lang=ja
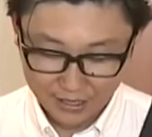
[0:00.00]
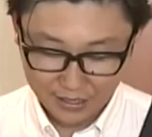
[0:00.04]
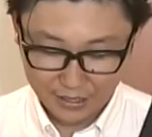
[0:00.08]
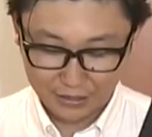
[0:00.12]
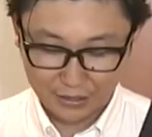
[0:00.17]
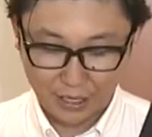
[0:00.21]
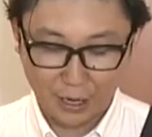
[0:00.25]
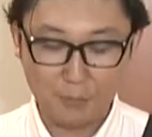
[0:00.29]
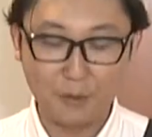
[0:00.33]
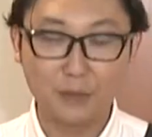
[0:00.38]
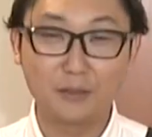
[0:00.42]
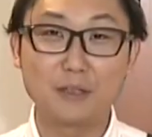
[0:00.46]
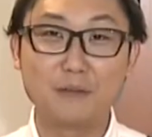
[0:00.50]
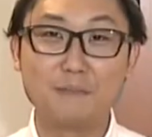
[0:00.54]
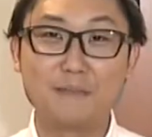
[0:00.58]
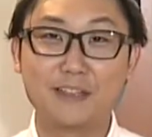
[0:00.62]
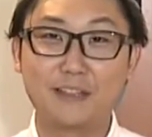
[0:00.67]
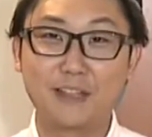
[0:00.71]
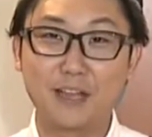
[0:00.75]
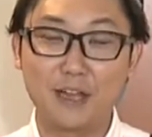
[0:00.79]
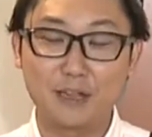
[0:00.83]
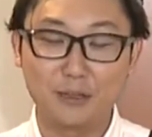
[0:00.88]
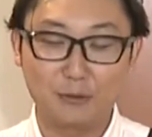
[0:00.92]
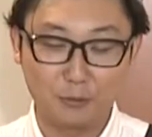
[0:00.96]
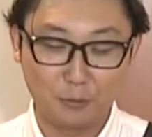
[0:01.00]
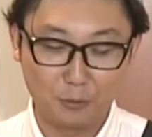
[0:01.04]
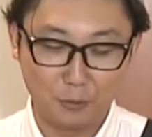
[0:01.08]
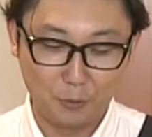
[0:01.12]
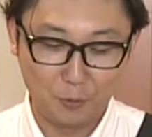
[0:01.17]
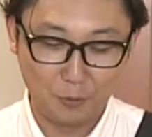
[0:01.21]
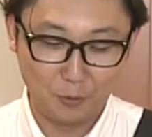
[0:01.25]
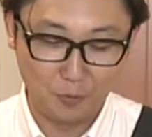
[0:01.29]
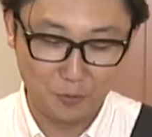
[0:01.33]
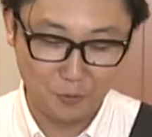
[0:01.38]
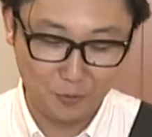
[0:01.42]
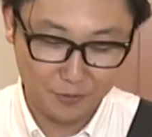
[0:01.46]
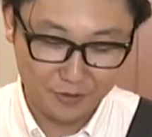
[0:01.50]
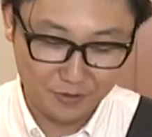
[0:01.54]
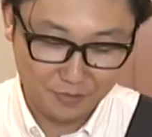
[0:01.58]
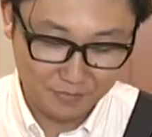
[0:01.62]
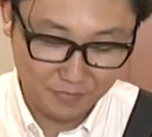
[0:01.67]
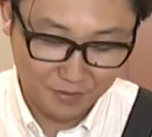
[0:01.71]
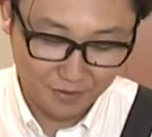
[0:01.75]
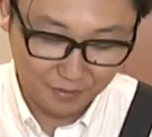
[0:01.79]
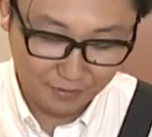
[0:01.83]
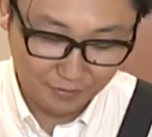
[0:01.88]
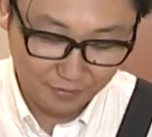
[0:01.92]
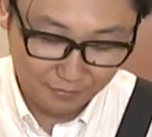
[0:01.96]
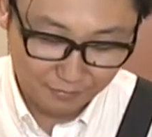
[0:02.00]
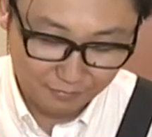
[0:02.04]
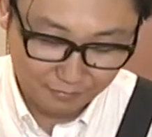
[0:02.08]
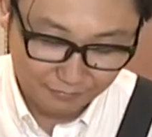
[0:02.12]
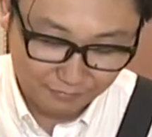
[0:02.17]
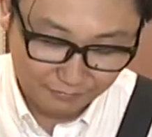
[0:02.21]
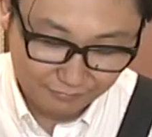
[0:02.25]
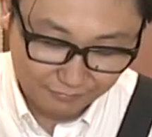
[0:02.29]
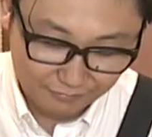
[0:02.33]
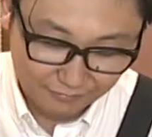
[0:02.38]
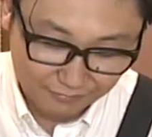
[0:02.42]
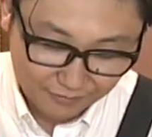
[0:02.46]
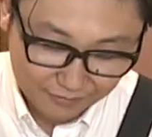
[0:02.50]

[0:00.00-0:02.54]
え食べてみたいと思いますこ